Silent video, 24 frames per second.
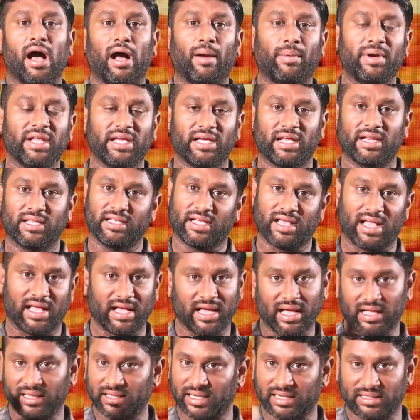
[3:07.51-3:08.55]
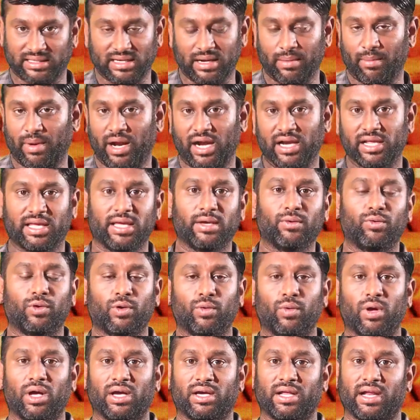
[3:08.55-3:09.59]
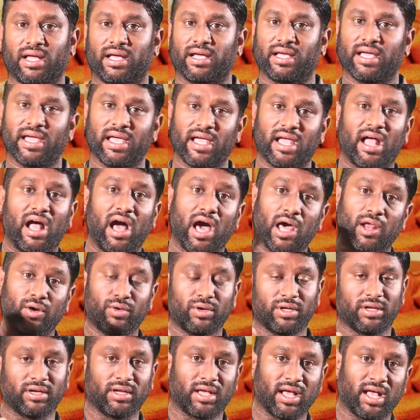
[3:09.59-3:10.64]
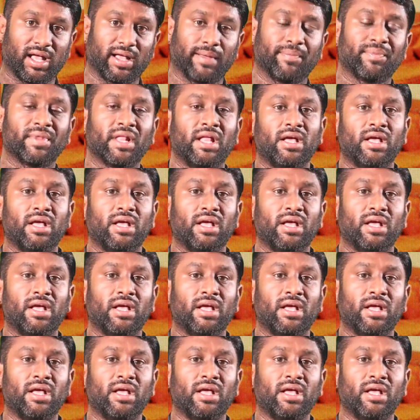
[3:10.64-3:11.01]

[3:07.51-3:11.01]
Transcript: அப்படிங்கிறதுக்காக அந்த இடத்துல மாளிகையை உருவாக்குறாங்க ஆளுநருக்காக